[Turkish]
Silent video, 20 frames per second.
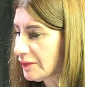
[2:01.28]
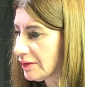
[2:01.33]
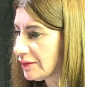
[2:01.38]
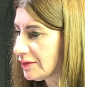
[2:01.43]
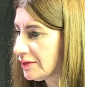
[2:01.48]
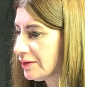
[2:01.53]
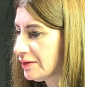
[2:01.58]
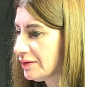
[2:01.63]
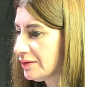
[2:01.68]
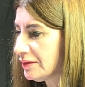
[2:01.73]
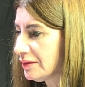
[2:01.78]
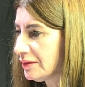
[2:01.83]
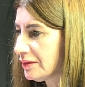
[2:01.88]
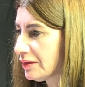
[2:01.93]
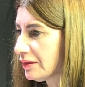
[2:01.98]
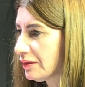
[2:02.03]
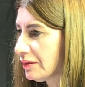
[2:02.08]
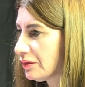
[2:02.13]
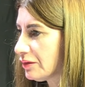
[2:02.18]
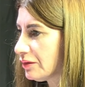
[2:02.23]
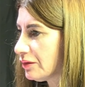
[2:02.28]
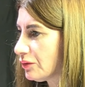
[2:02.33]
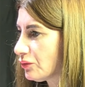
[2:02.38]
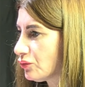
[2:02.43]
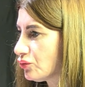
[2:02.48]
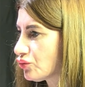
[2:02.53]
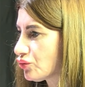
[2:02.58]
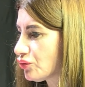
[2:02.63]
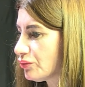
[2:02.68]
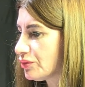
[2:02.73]
sizin de
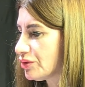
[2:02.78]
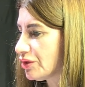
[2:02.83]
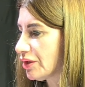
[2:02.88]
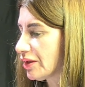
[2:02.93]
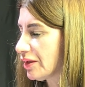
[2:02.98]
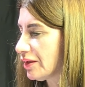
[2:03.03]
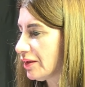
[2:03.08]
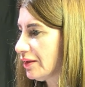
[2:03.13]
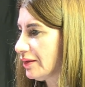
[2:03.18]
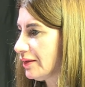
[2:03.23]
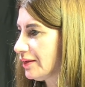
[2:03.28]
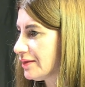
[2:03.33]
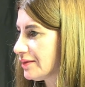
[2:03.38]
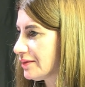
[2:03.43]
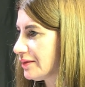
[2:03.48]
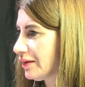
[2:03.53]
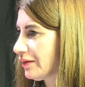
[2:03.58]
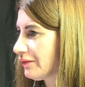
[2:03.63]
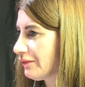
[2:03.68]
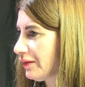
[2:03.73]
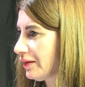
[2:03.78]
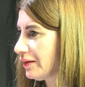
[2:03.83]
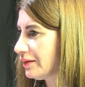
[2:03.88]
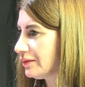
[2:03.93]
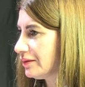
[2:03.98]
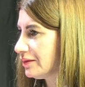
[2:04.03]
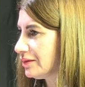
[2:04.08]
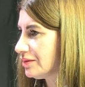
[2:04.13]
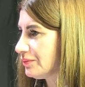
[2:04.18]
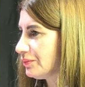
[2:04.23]
e, güçlü bir şekilde destek
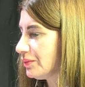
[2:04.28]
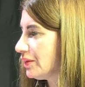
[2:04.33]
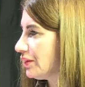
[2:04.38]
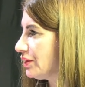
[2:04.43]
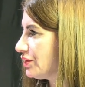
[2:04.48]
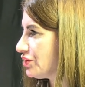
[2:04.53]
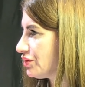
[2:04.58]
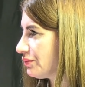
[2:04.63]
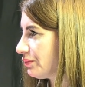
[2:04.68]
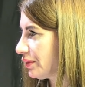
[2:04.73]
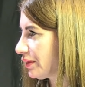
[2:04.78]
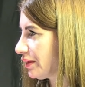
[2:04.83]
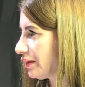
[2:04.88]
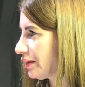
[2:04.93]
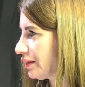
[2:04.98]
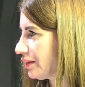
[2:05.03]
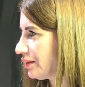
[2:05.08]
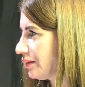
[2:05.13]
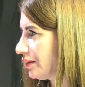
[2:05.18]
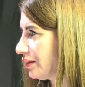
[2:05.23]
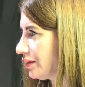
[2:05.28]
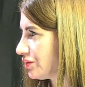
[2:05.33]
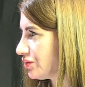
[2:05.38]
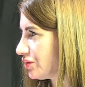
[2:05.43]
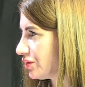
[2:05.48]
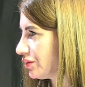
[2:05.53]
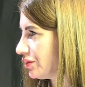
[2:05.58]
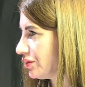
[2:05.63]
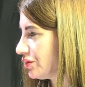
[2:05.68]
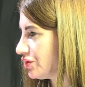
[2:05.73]
verdiğiniz bir değişim hareketi
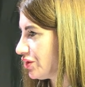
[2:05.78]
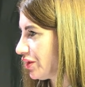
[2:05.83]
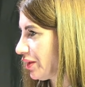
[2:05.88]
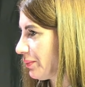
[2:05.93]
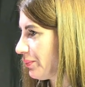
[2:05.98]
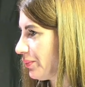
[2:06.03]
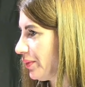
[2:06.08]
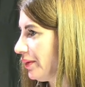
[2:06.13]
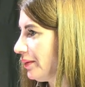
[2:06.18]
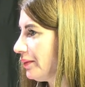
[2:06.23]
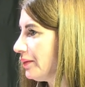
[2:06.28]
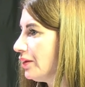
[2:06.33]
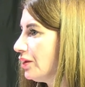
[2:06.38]
geçirdi CHP.